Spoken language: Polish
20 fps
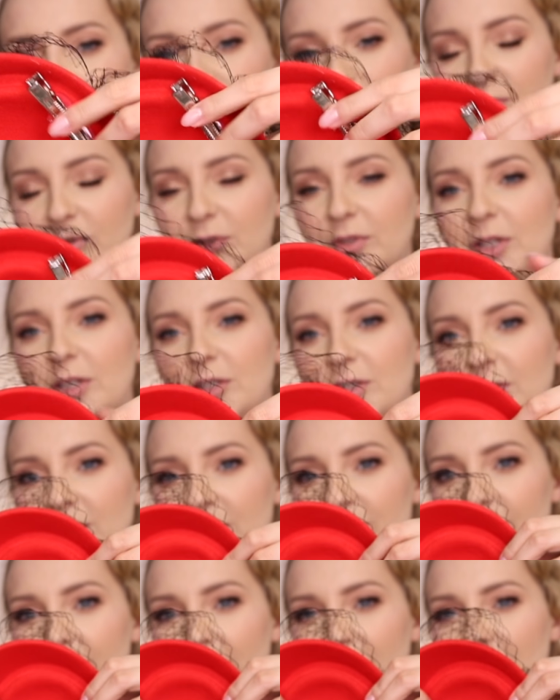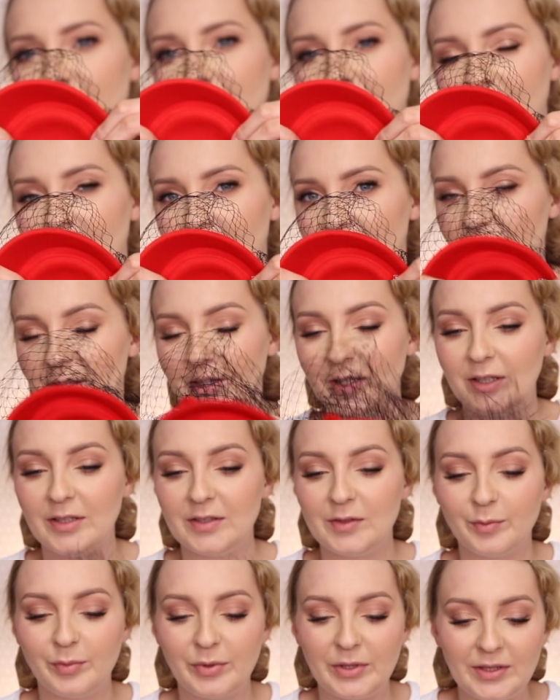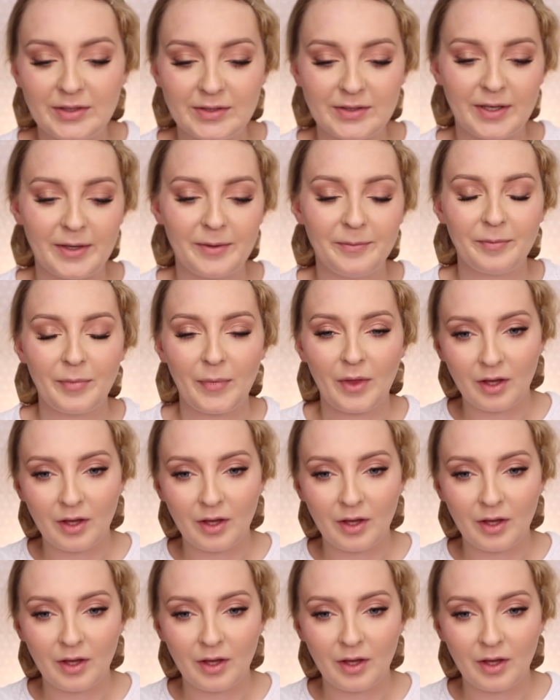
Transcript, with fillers: bo to też jest właśnie na takiej spince